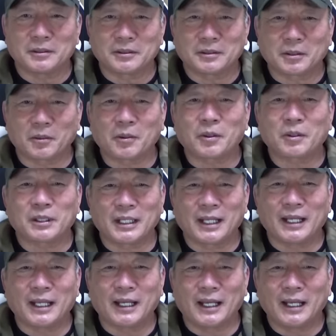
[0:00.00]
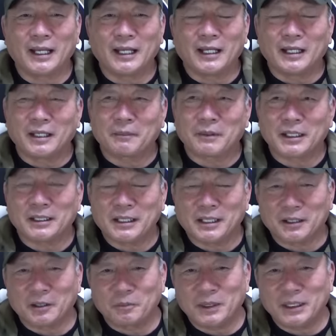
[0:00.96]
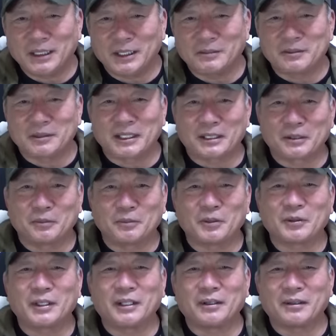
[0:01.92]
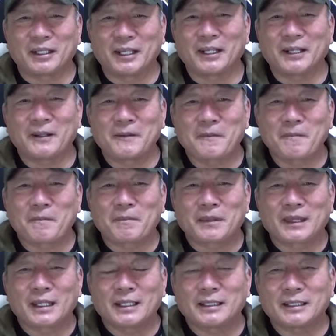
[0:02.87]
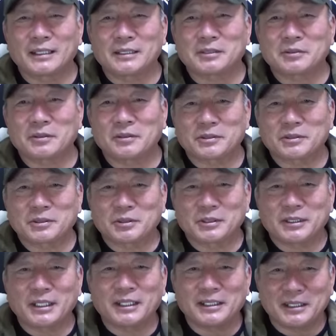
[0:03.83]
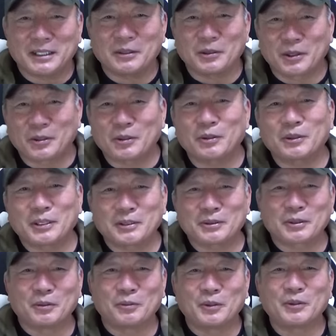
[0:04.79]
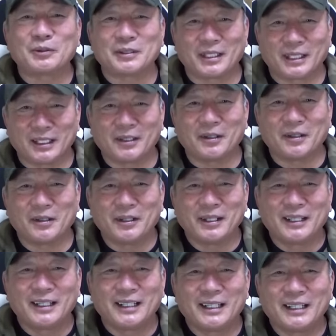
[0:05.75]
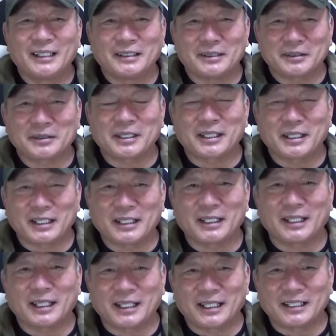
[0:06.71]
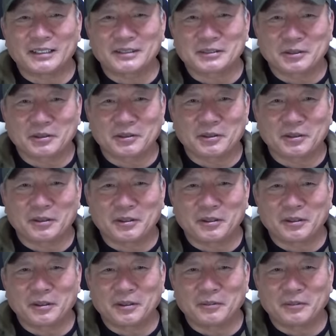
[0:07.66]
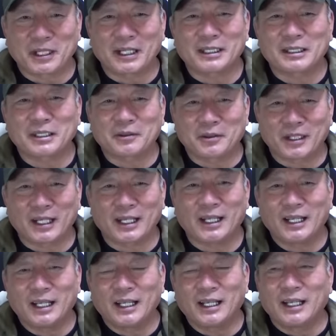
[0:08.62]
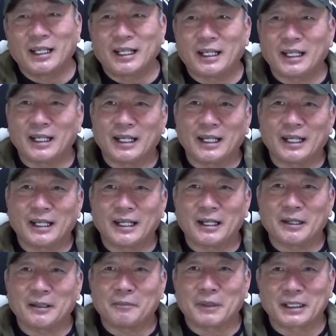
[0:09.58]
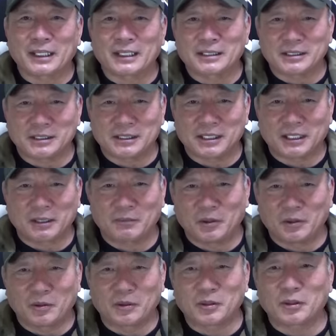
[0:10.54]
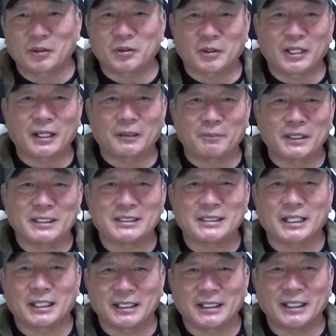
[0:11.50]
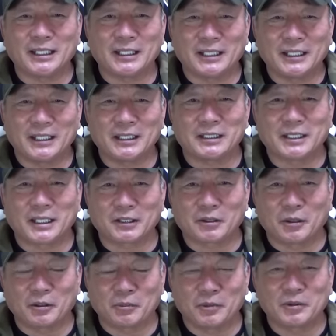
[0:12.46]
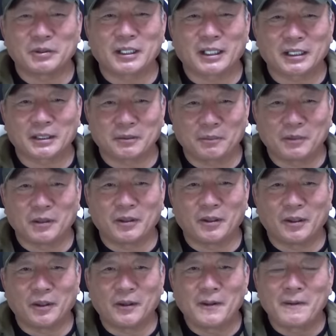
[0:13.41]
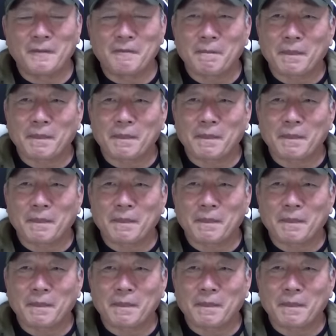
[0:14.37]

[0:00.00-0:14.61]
ところで、はい、やっぱり日高を見てるんだと思うんだよね。で、ね、そ素材に惚れ込んでると思うんだよ。うんうん、だからその若手のね、うん、えー、まだ実績もほとんどないピッチャーに行ったとは思うんだけども、うんはい、